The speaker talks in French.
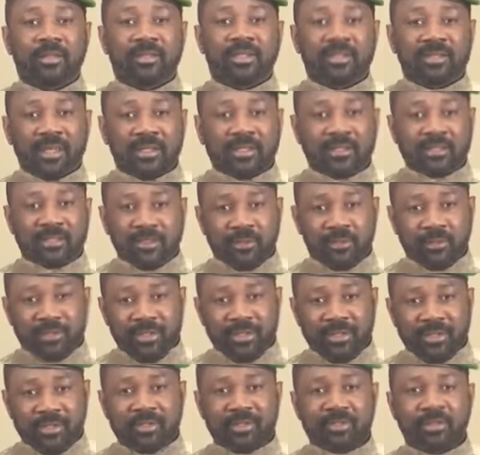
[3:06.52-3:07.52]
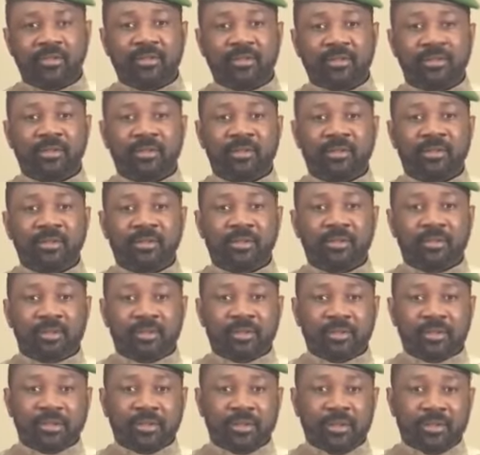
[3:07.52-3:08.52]
Les attaques terroristes
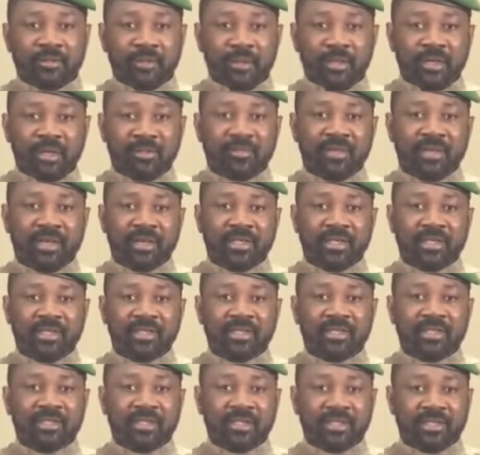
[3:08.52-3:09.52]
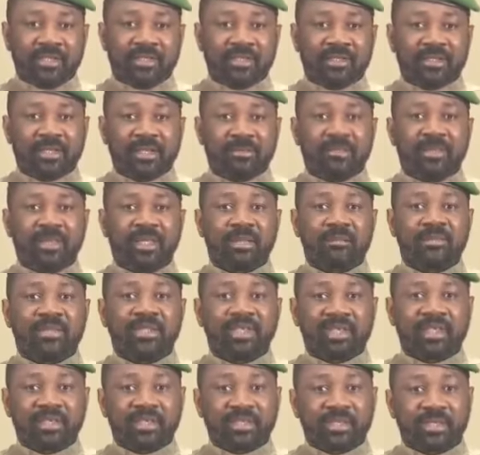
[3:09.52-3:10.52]
survenues le mardi 17
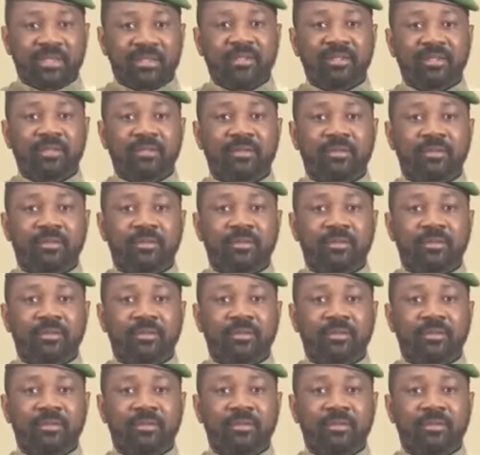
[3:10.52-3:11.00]
septembre dernier